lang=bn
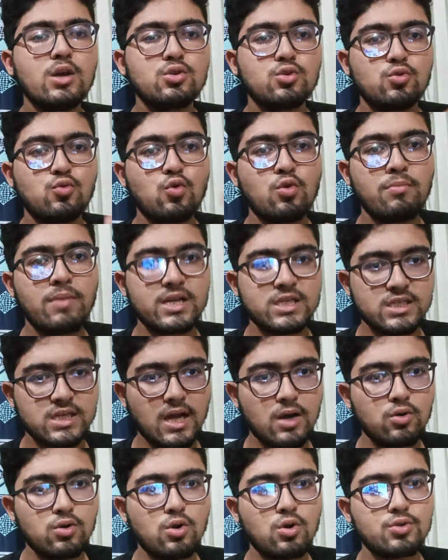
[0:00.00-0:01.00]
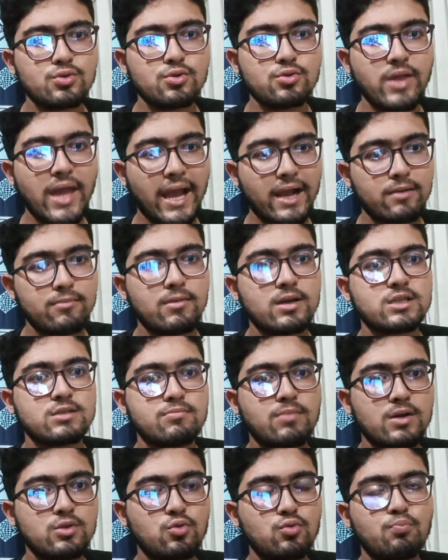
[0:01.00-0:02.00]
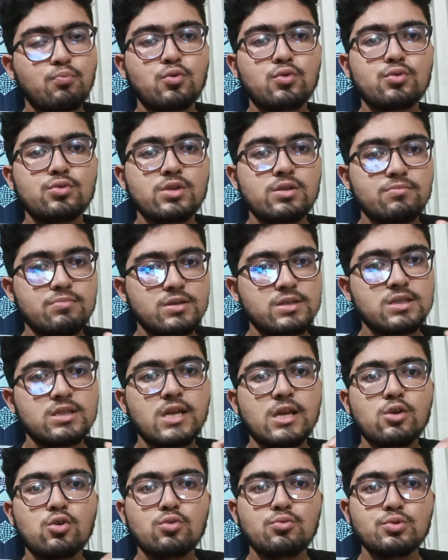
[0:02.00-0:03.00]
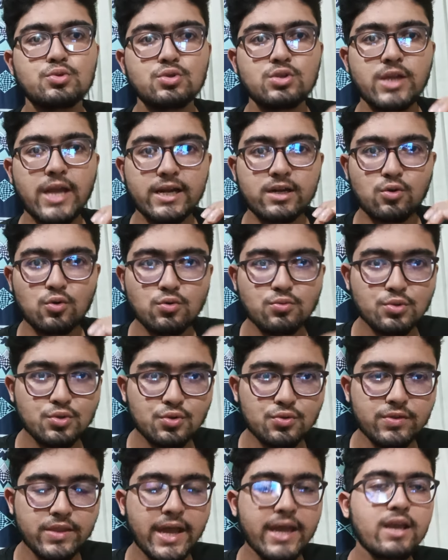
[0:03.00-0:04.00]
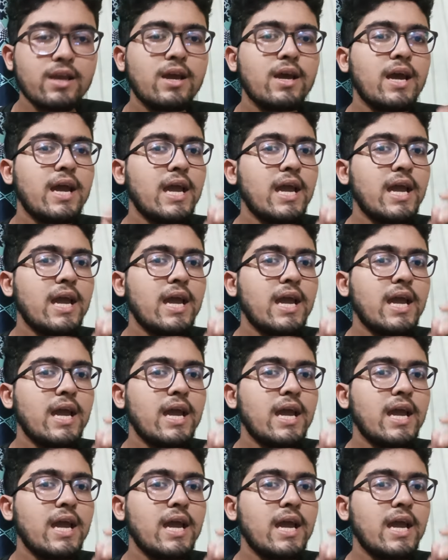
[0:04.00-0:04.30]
তো দুই মাস না হইলে অন্তত এক মাস বা পনেরো দিন বিশ দিন এরকমও যদি একটা অনুমোদন দেয়